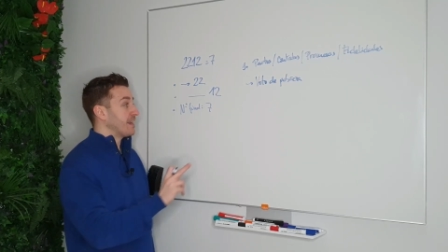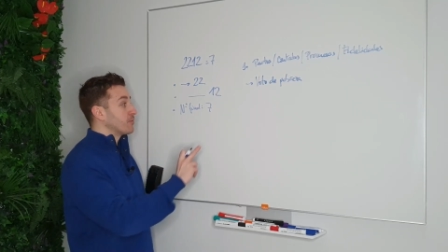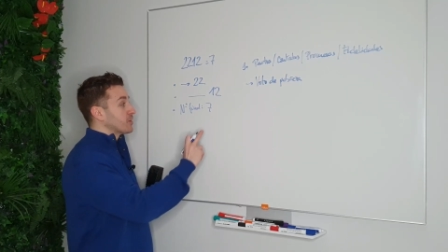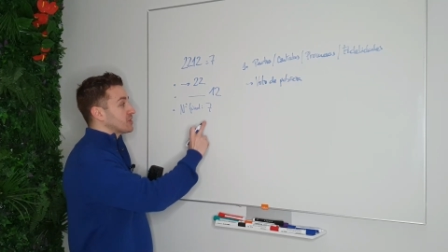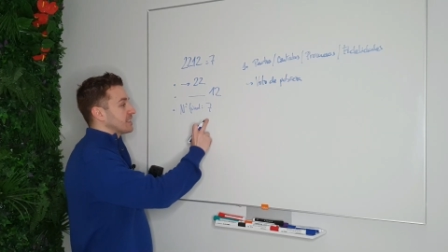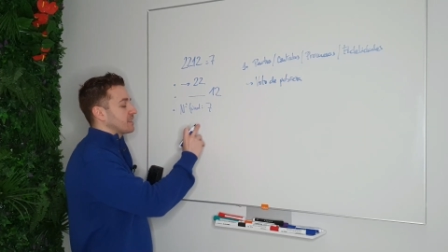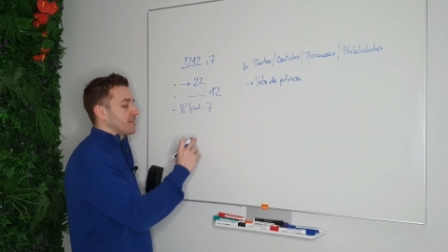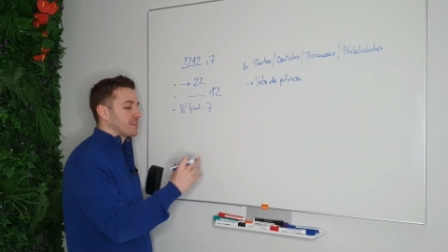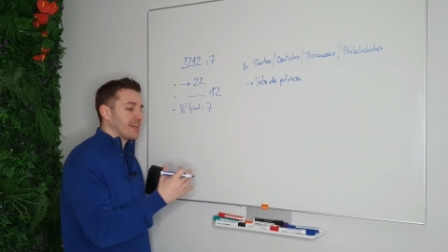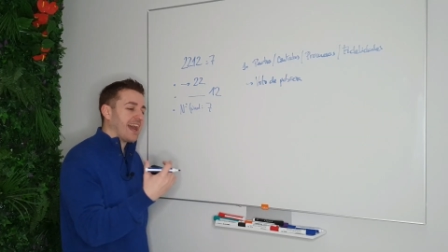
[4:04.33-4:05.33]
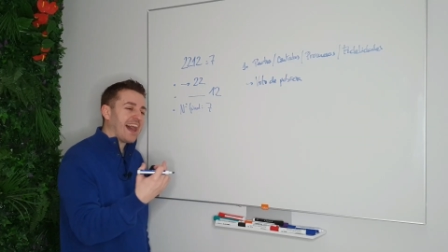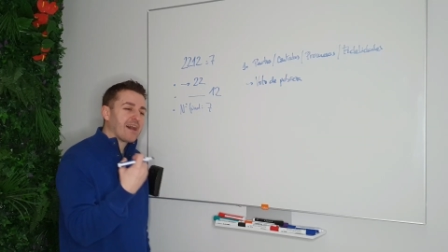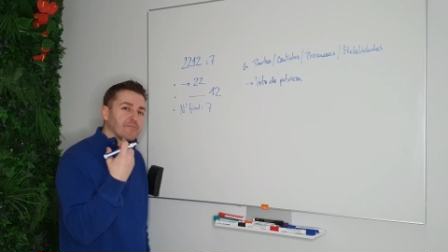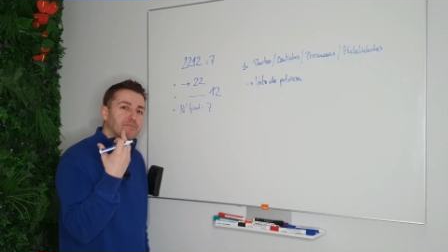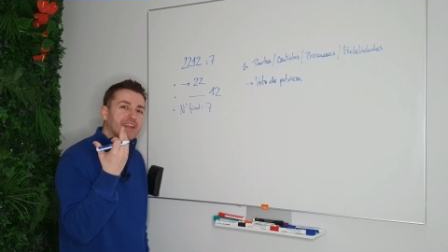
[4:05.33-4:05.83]
El número 7 te dice,
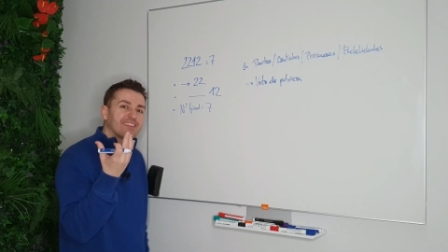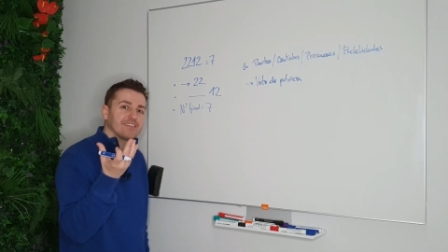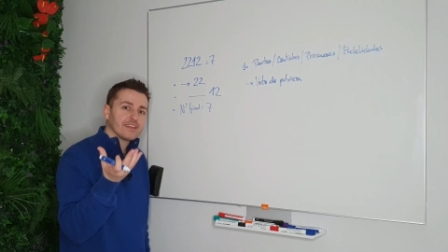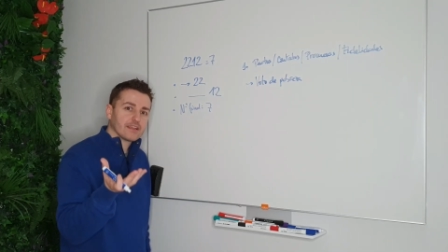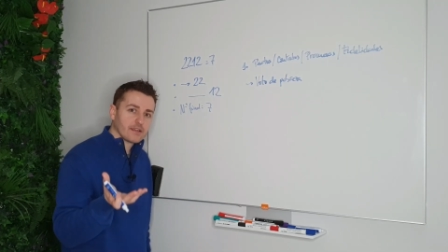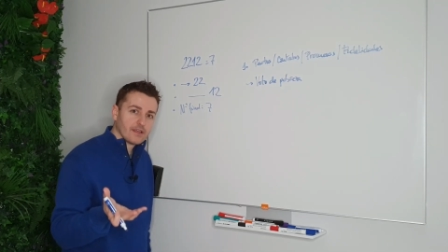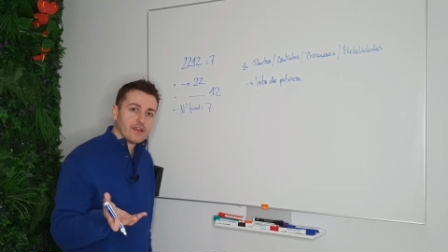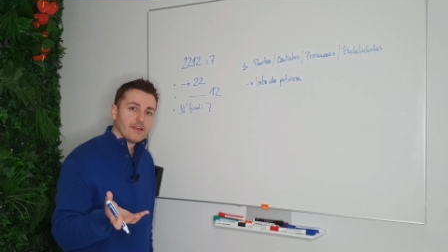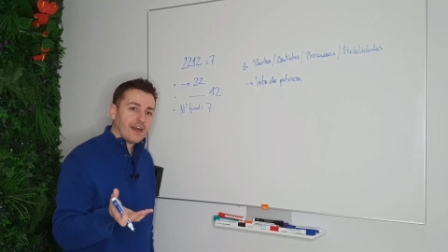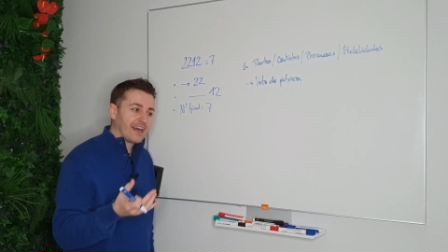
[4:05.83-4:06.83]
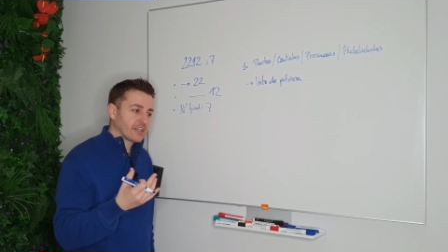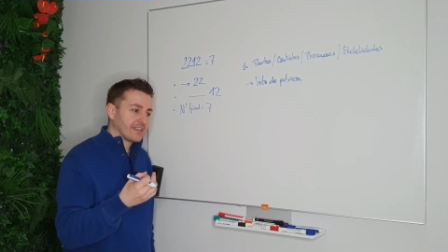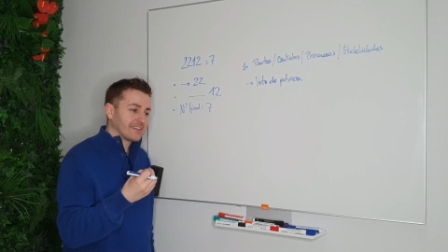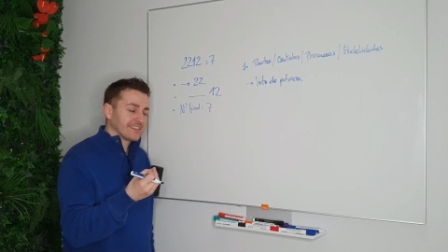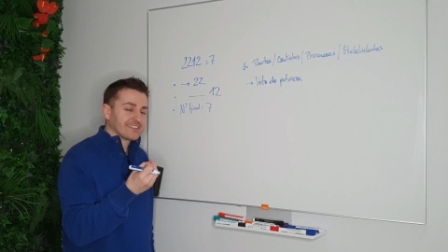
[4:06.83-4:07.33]
aprende
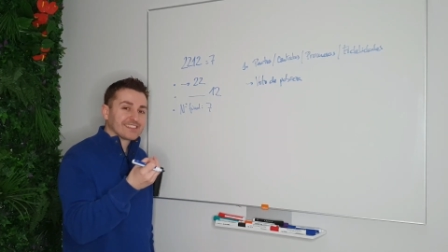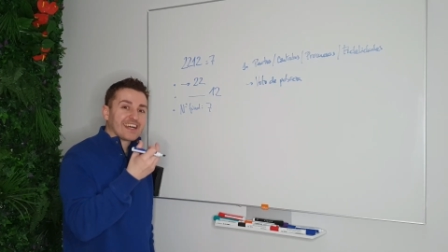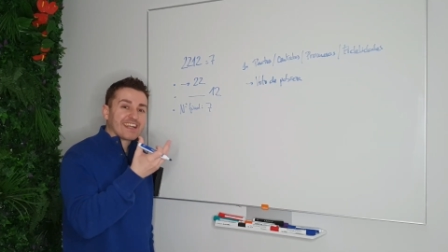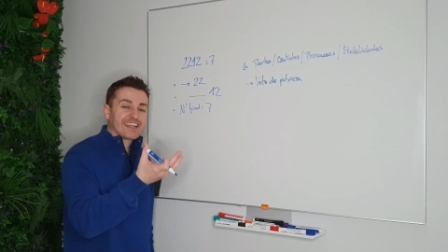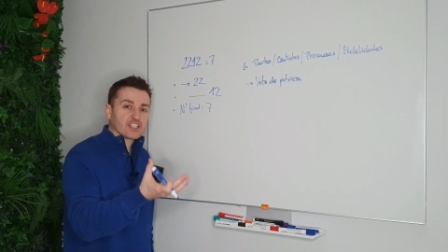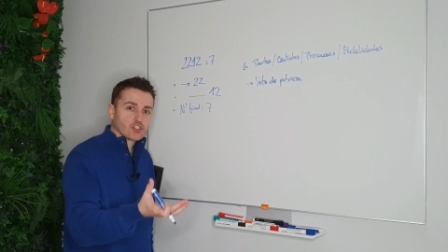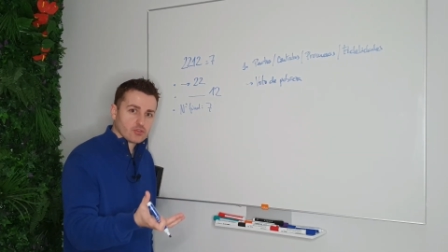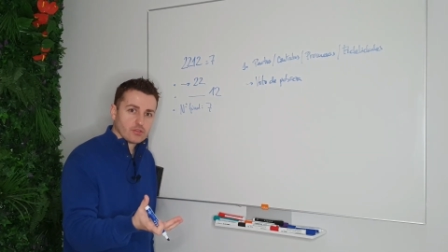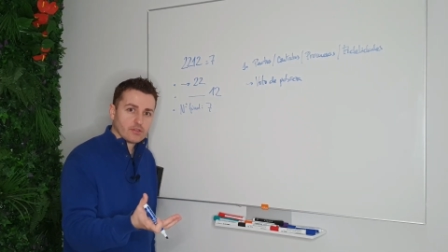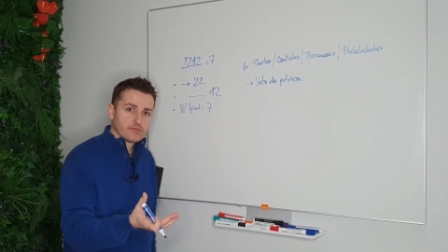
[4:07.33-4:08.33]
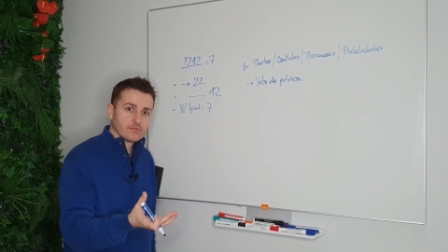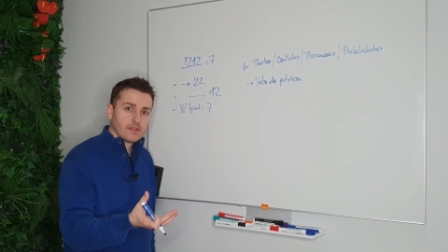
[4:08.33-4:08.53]
a sanar eso.